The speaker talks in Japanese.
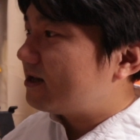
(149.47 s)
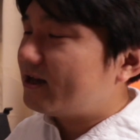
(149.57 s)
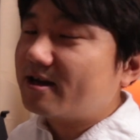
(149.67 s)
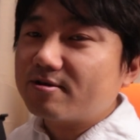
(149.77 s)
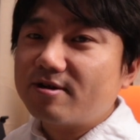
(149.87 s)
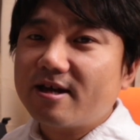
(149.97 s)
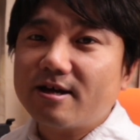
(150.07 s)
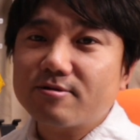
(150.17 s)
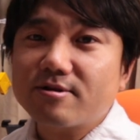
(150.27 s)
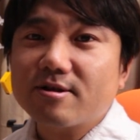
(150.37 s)
部屋の
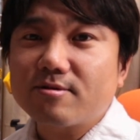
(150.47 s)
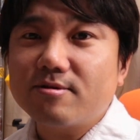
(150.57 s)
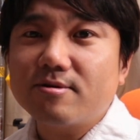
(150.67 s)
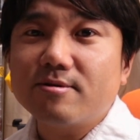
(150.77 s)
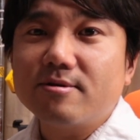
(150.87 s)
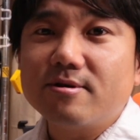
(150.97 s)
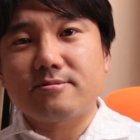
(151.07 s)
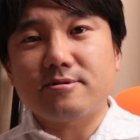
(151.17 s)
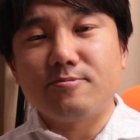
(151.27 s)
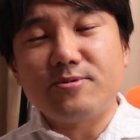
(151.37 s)
レイアウトだと
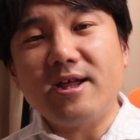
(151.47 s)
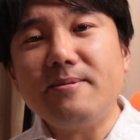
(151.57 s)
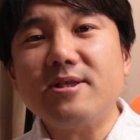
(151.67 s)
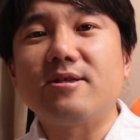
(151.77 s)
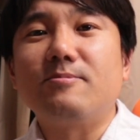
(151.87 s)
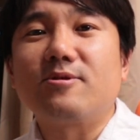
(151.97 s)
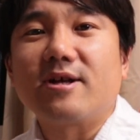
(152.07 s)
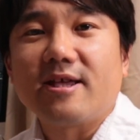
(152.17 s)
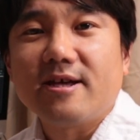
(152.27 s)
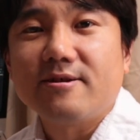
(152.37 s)
ちょプライベートなもの
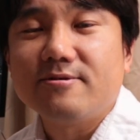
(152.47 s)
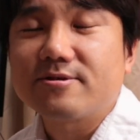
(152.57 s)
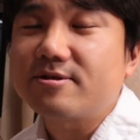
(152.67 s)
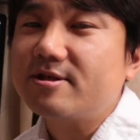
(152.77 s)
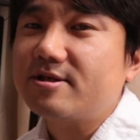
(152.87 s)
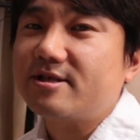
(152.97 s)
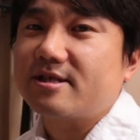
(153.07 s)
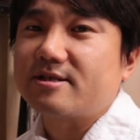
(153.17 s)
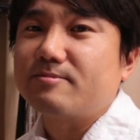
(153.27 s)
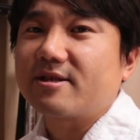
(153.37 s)
がね映りすぎ
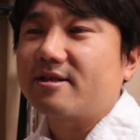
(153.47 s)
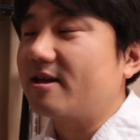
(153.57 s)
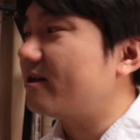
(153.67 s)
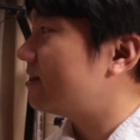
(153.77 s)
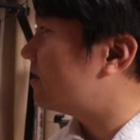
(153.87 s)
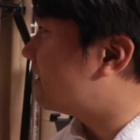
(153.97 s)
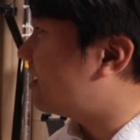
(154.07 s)
てしまって